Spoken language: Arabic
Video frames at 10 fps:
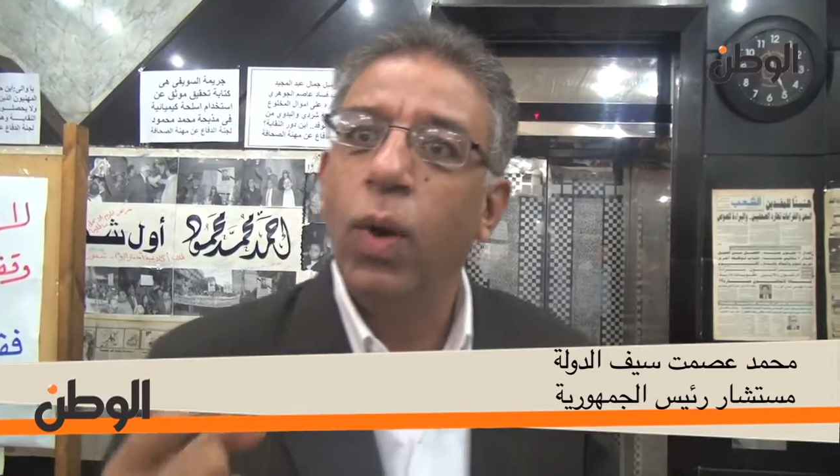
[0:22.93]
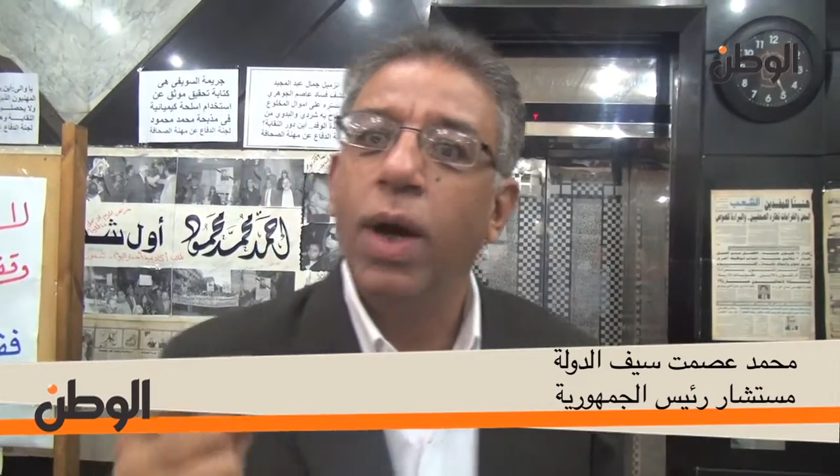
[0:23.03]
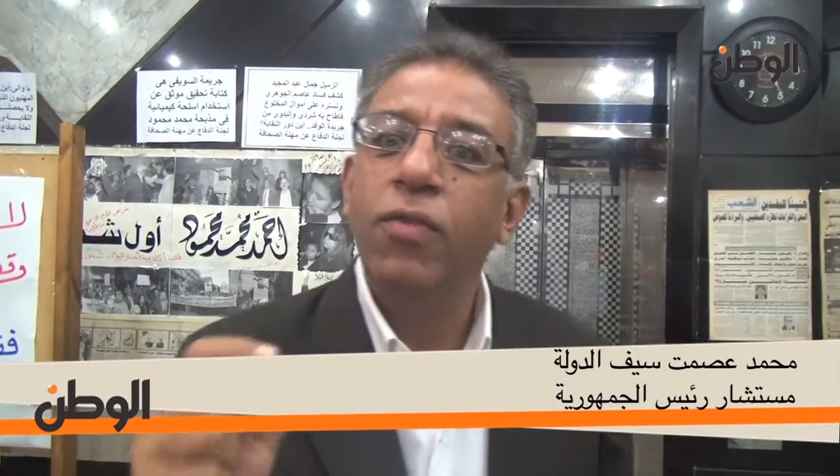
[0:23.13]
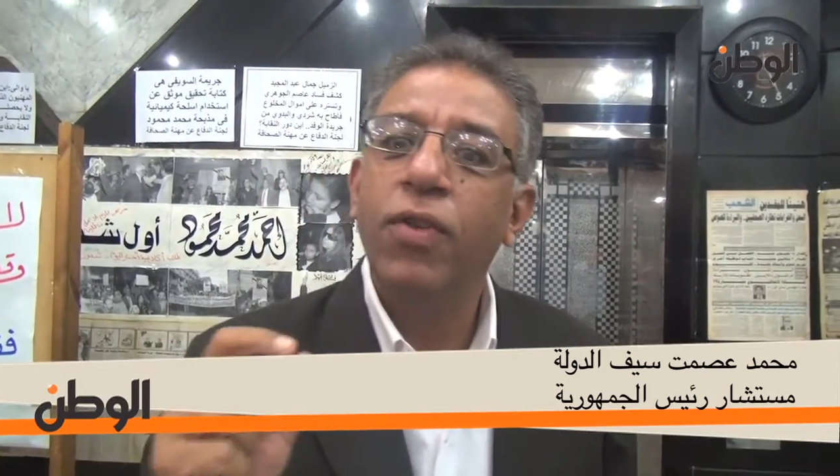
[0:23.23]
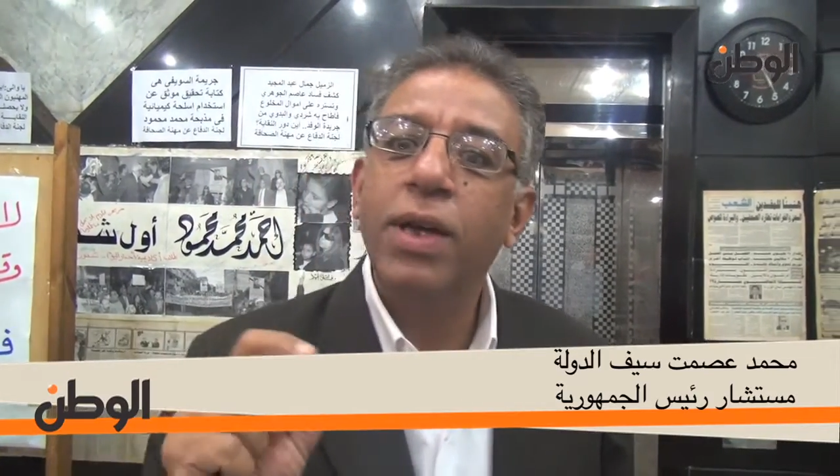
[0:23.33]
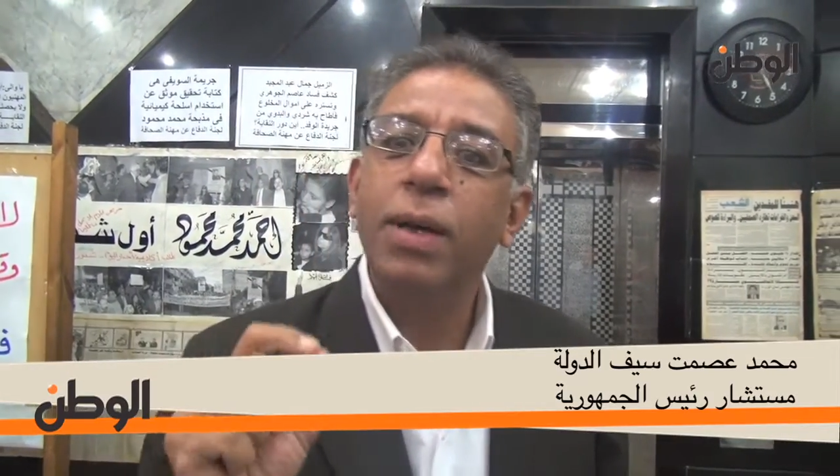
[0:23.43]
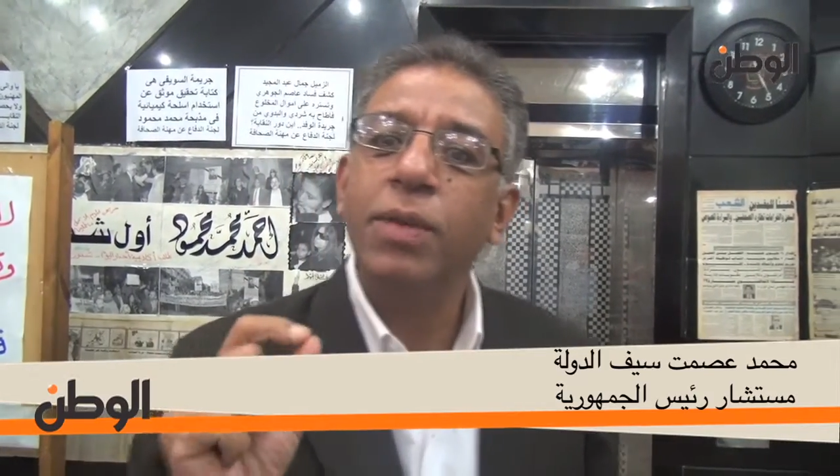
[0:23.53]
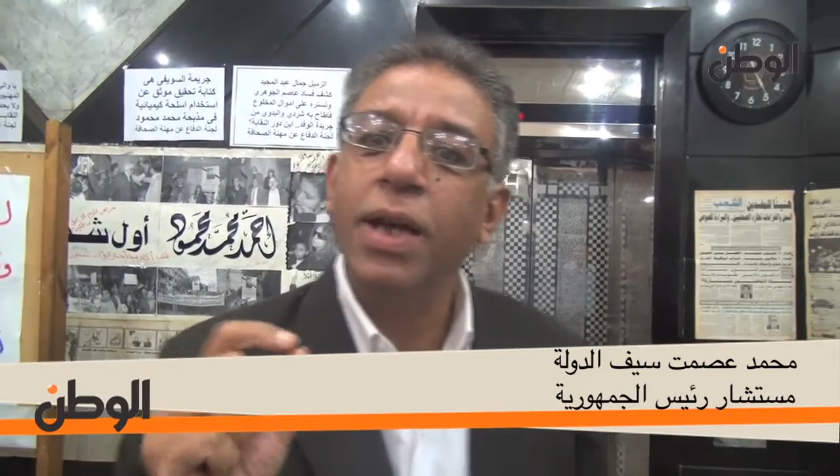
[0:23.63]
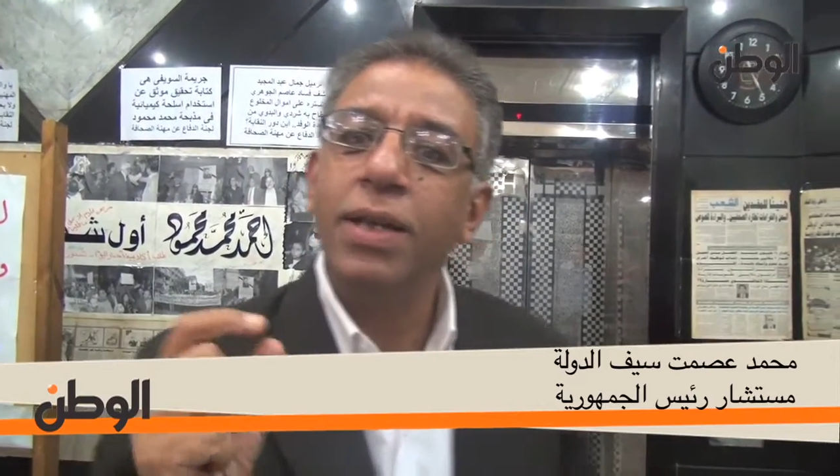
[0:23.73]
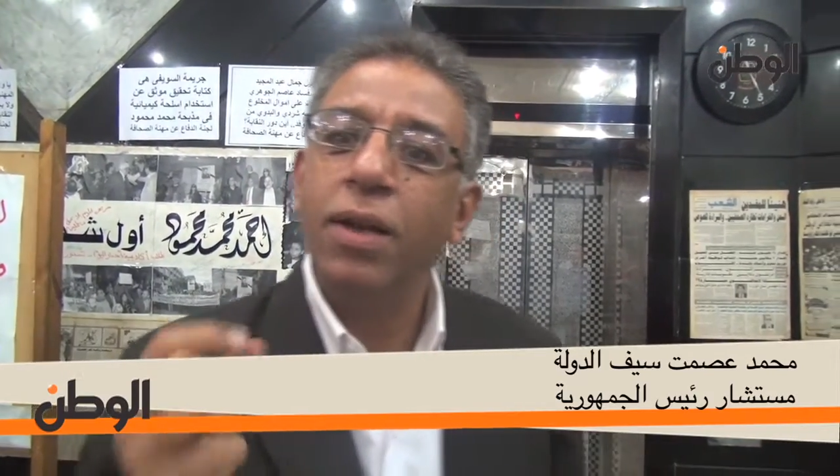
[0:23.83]
والفكره
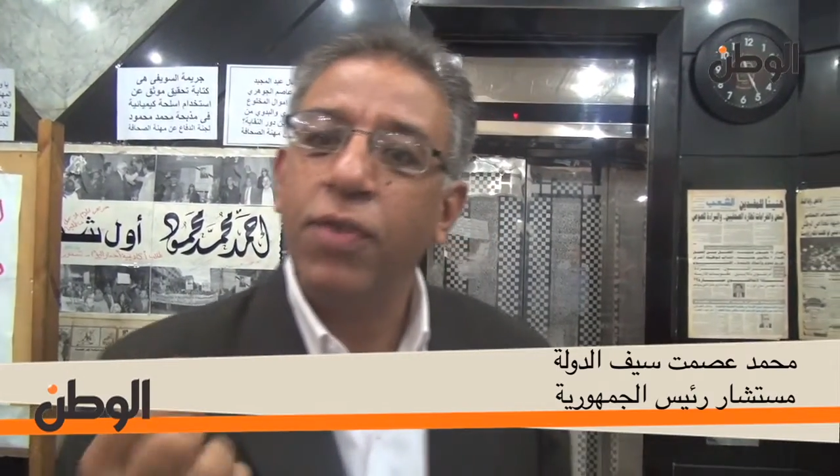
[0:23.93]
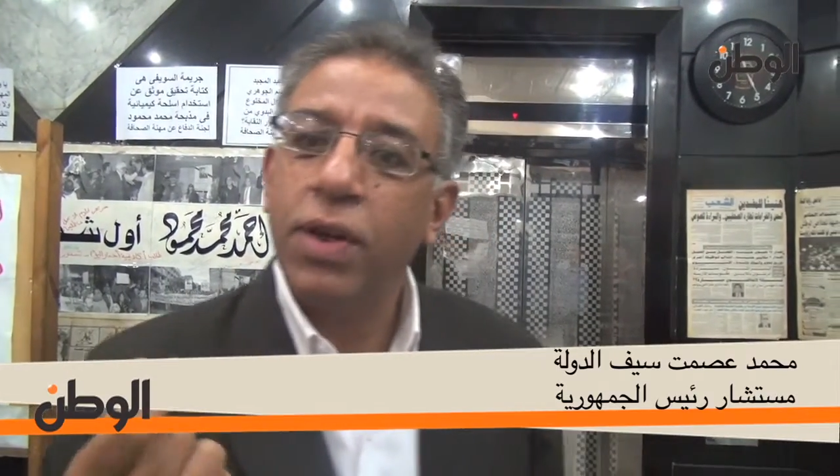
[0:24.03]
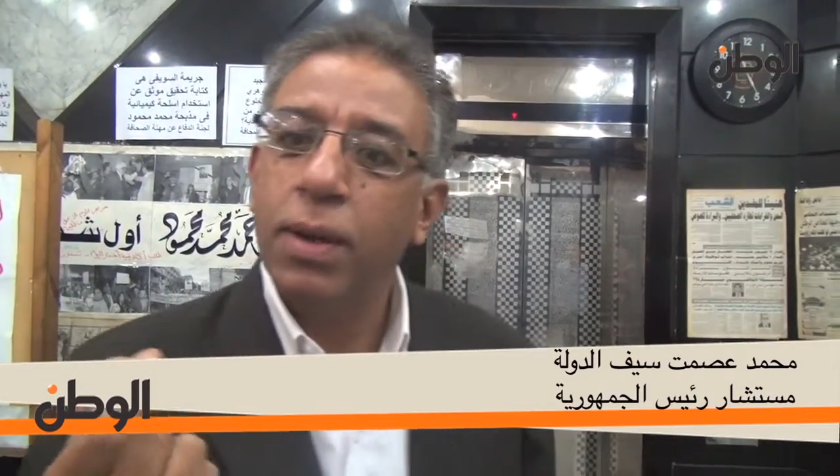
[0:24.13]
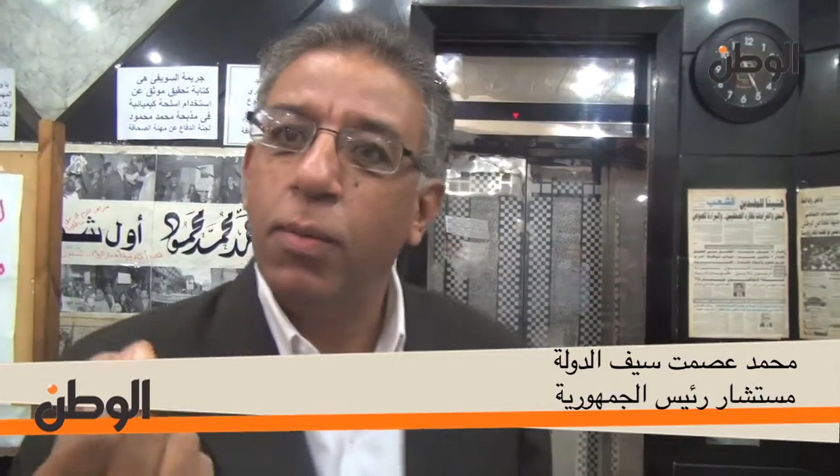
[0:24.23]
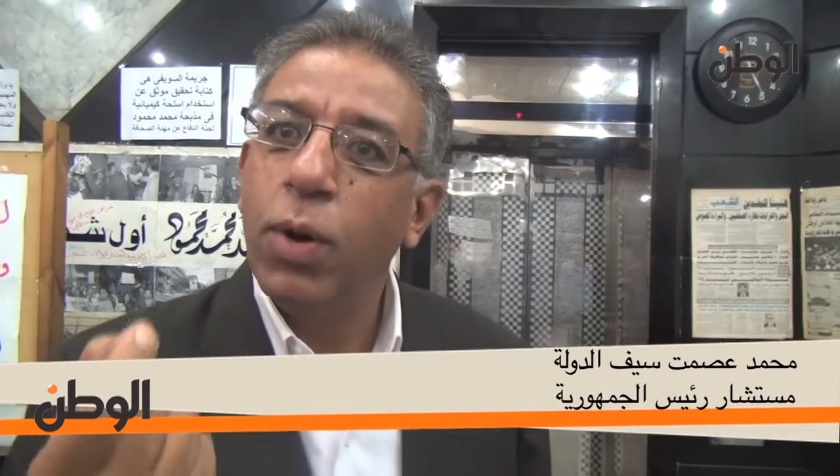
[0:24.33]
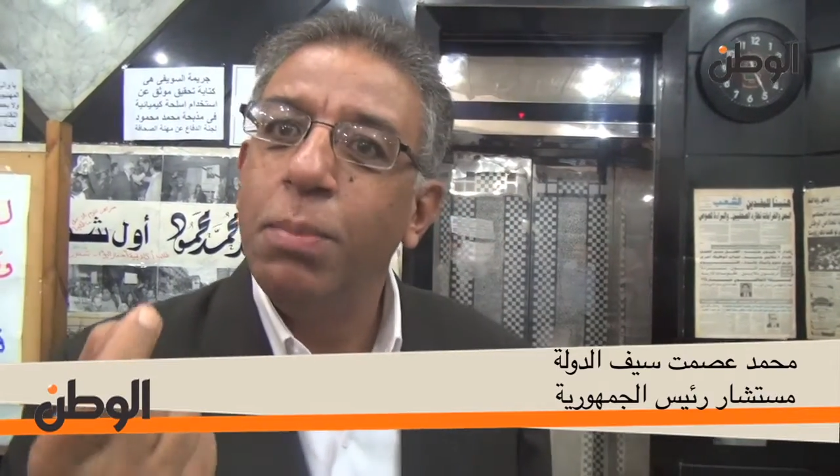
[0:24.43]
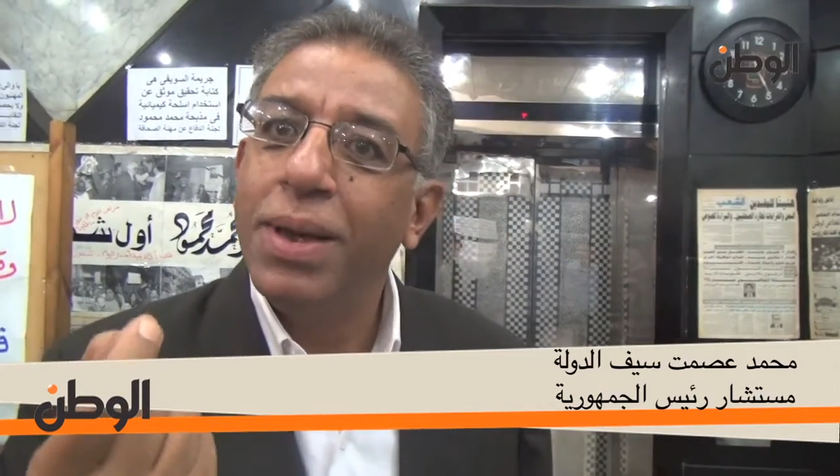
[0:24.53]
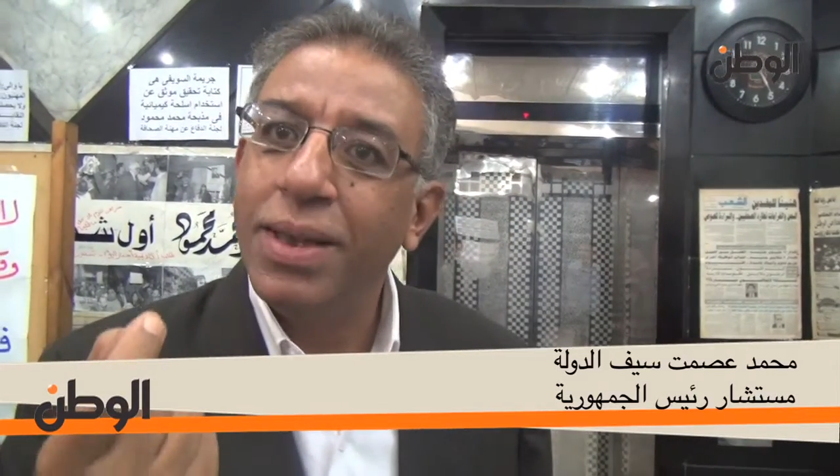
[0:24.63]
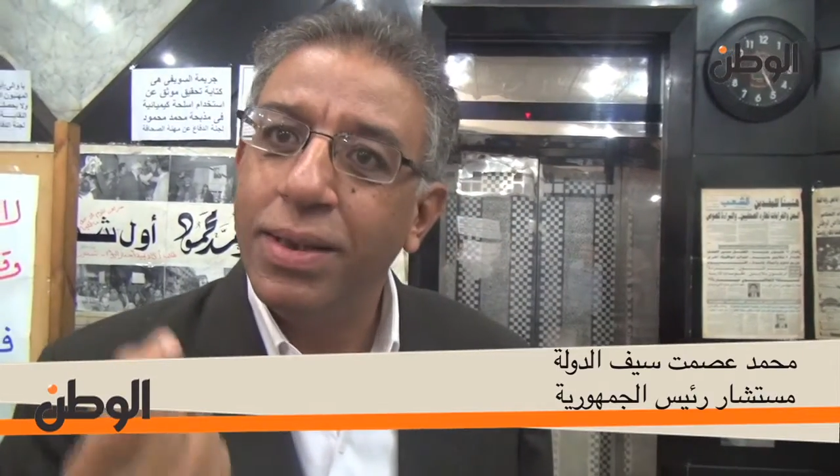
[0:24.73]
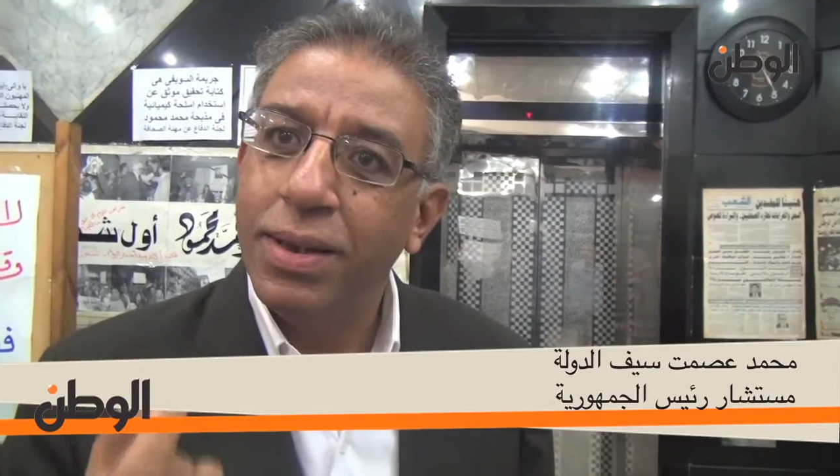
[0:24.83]
بتاعتها فكره
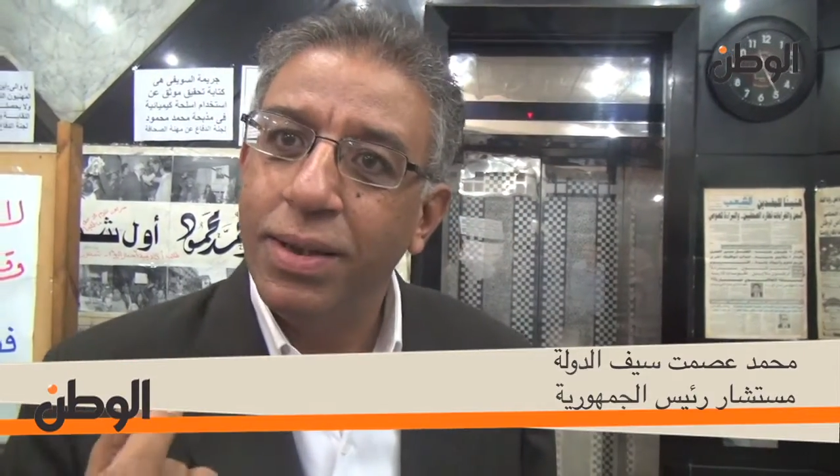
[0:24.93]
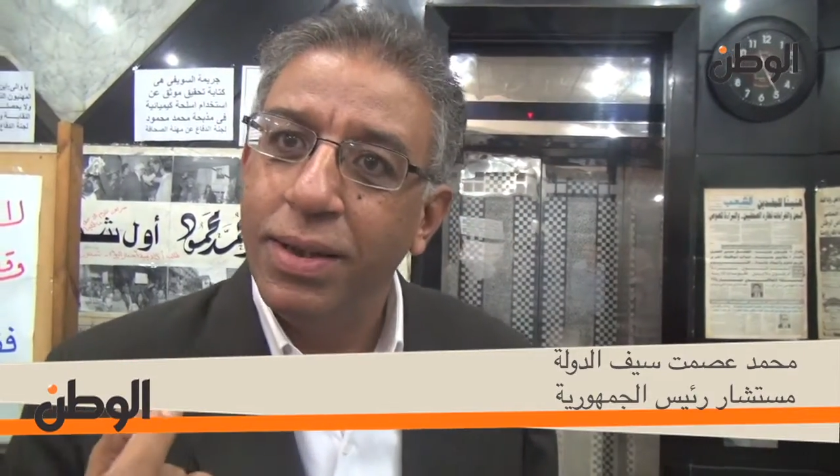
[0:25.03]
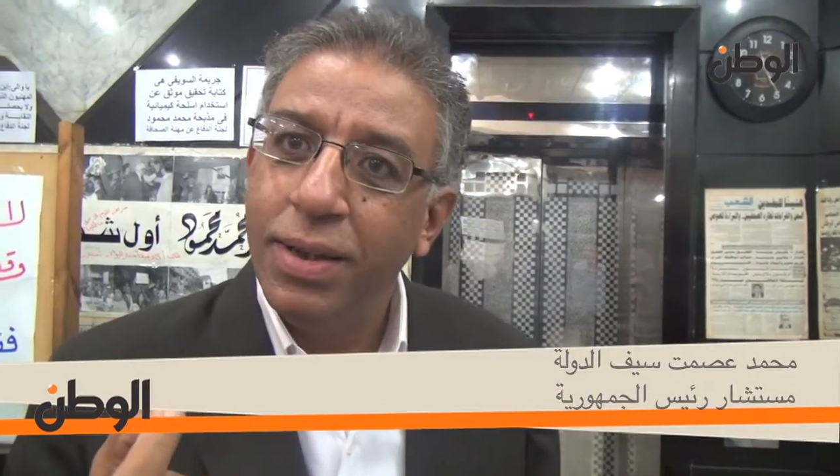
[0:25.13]
مهمه جدا